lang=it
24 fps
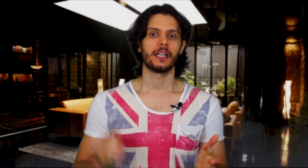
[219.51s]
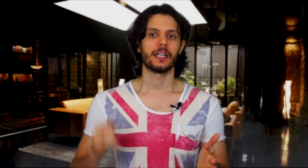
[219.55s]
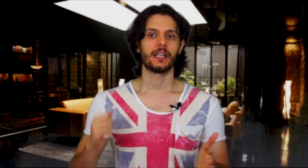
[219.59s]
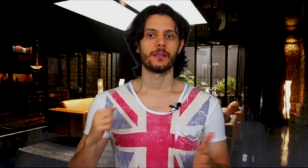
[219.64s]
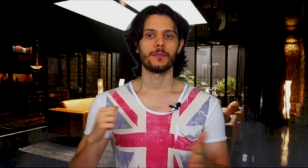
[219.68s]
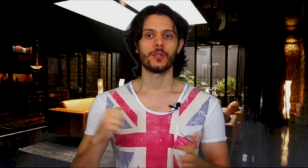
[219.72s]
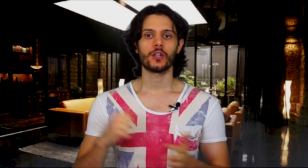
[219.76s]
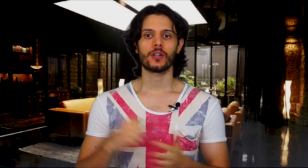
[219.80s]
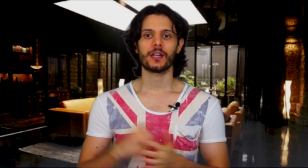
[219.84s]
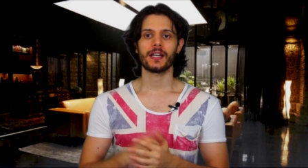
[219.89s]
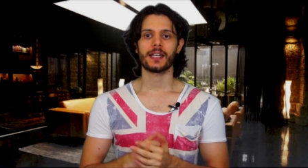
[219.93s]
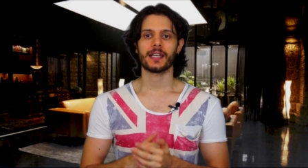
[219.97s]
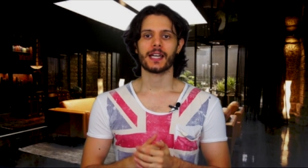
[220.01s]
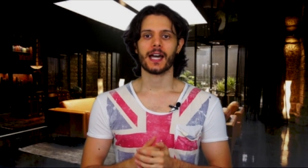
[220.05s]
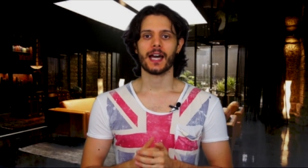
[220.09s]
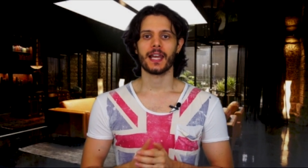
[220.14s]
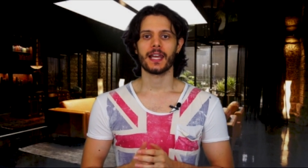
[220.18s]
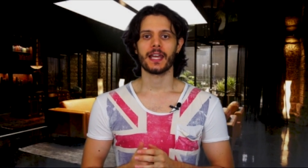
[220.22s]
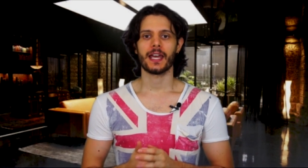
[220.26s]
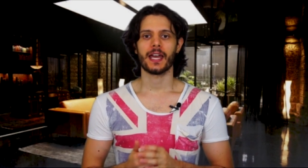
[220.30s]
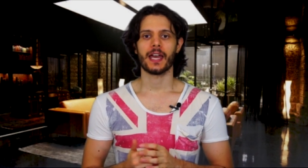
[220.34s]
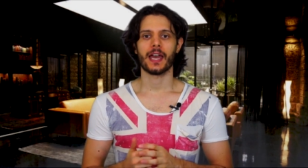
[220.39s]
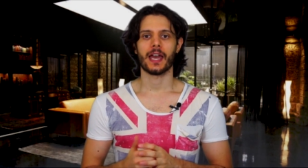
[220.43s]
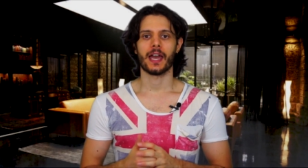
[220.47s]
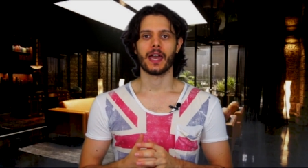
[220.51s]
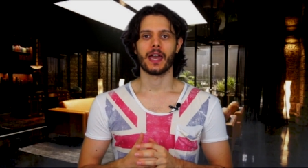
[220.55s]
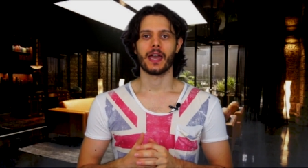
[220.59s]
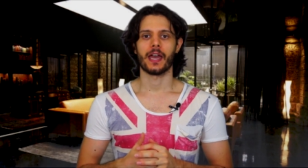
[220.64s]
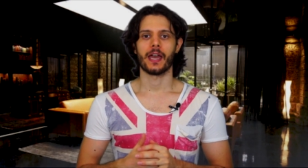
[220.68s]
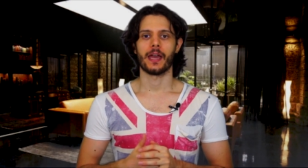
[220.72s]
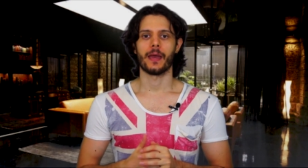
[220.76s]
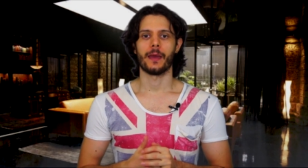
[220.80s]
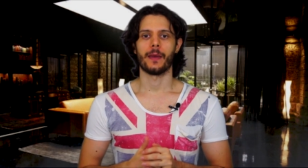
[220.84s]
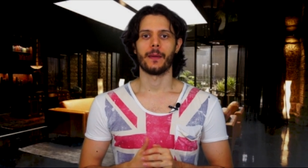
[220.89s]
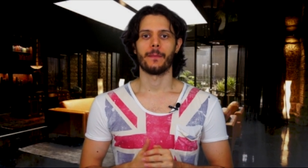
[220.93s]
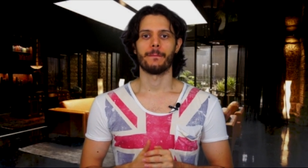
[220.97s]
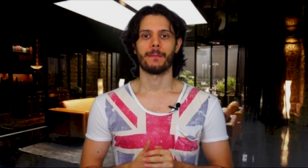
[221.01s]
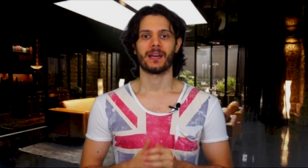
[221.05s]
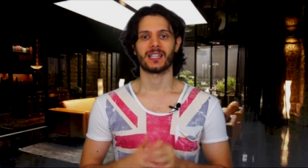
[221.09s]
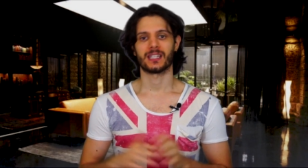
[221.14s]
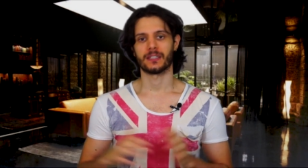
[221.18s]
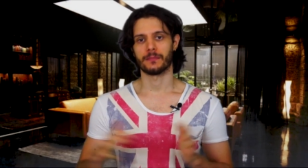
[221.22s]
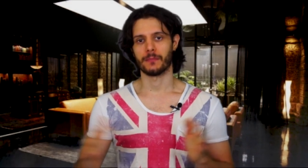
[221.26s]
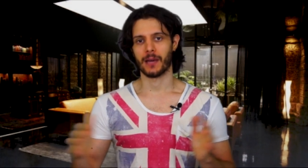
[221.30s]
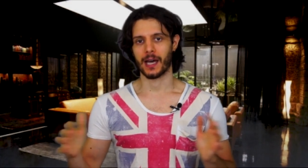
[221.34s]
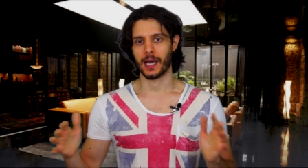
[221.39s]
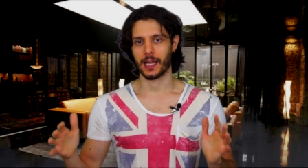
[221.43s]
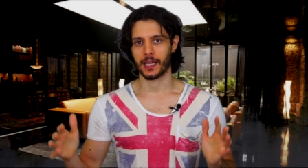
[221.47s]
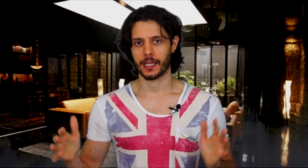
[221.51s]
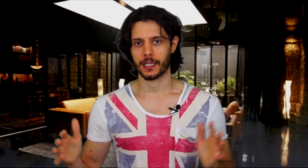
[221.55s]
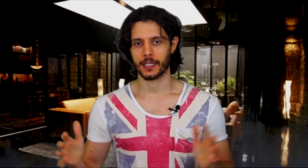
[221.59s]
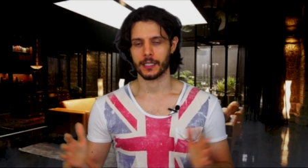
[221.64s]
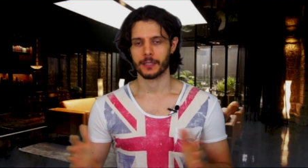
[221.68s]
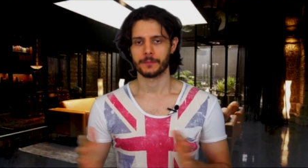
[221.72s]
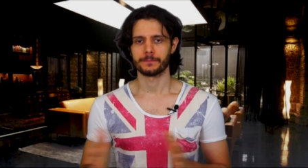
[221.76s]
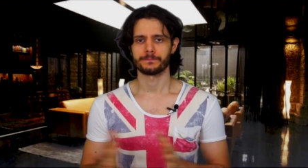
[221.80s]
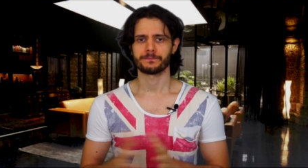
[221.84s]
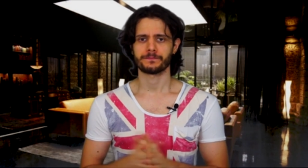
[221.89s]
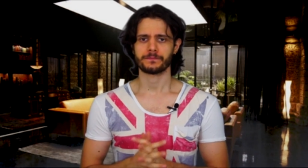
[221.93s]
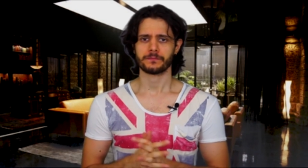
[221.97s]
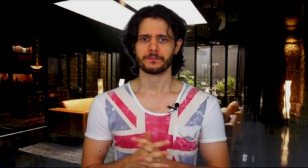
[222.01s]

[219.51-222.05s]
Il mio canale è matmark